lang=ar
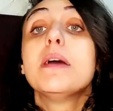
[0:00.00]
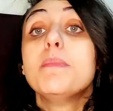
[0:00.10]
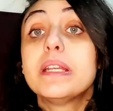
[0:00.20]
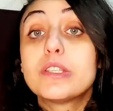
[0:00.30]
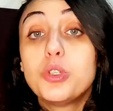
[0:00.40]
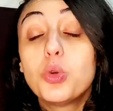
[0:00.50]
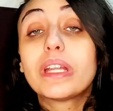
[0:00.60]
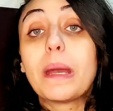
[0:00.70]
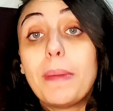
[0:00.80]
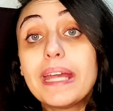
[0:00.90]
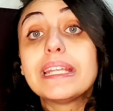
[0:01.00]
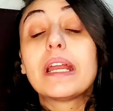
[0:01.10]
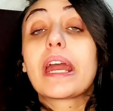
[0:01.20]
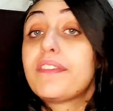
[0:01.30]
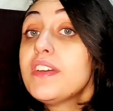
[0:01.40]
من الزيوت كمان
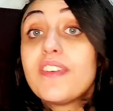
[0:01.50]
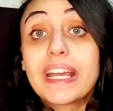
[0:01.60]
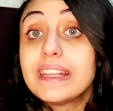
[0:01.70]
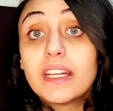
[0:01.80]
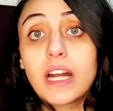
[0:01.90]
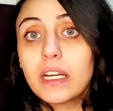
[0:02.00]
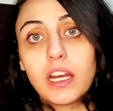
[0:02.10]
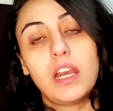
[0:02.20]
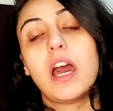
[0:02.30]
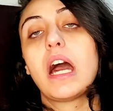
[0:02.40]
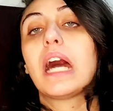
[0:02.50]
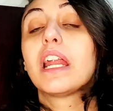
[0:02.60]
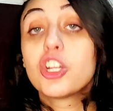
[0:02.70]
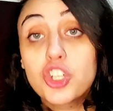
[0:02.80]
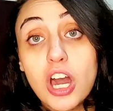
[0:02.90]
الخفيفه جدا على
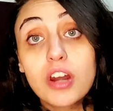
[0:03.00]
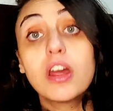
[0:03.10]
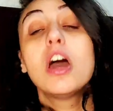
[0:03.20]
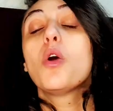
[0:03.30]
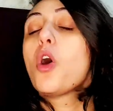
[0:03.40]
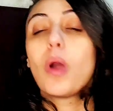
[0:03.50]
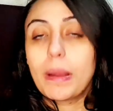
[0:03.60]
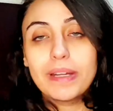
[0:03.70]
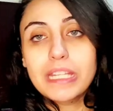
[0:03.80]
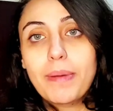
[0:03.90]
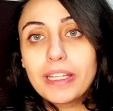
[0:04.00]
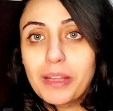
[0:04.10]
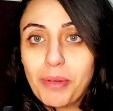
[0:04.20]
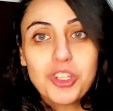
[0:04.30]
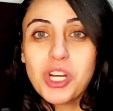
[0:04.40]
على الشعر وهو كمان طبعا
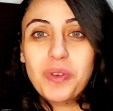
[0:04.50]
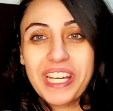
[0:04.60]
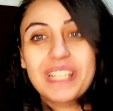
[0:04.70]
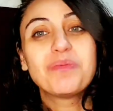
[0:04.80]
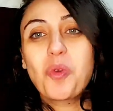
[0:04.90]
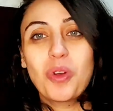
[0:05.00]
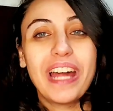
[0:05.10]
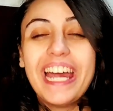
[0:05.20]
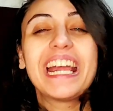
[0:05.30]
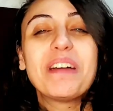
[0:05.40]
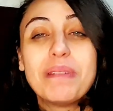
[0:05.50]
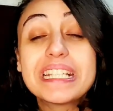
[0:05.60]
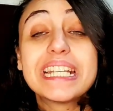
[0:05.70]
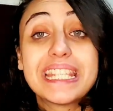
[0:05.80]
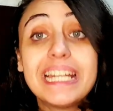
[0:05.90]
البشره وللجسم وكل حاجه
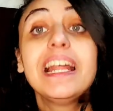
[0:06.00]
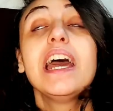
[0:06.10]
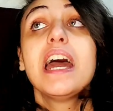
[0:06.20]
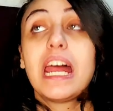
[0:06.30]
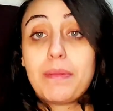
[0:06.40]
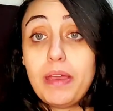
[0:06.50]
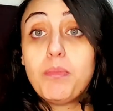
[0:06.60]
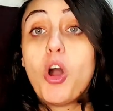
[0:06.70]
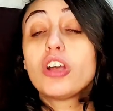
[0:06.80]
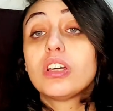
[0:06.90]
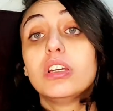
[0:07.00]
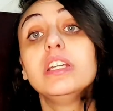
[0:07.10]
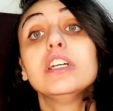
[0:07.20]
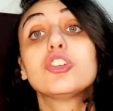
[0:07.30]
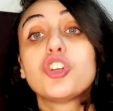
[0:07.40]
بس ستيل انا بحبه اكتر
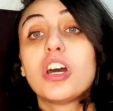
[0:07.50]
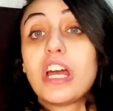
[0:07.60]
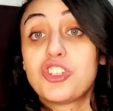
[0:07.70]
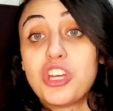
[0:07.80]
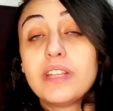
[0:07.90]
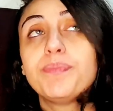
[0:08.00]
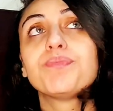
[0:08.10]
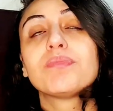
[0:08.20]
للشعر عشان